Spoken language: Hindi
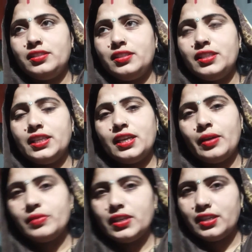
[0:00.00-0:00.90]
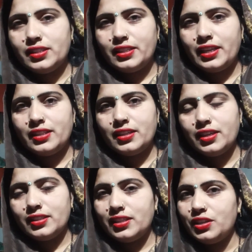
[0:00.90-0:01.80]
तो देखिए हम ना गंदे हैं ना
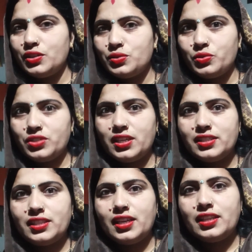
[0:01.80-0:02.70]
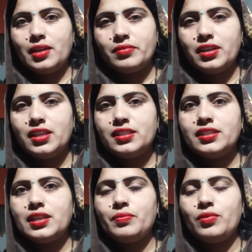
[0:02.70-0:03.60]
गंदे की सोच रखते हैं ना हम गलत हैं
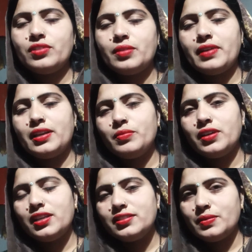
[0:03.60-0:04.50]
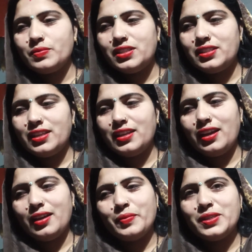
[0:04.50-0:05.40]
ना आप लोग के बारे में गलत समझते हैं
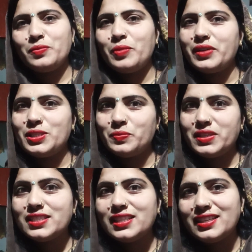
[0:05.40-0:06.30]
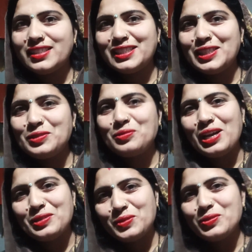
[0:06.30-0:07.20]
हाँ बस मैं बचपन से नटखट हूँ
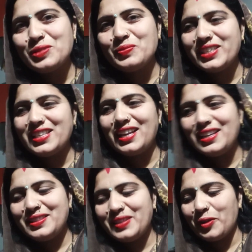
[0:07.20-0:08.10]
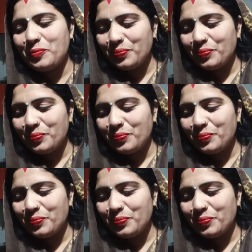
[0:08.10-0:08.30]
आज भी वही मेरी हालत है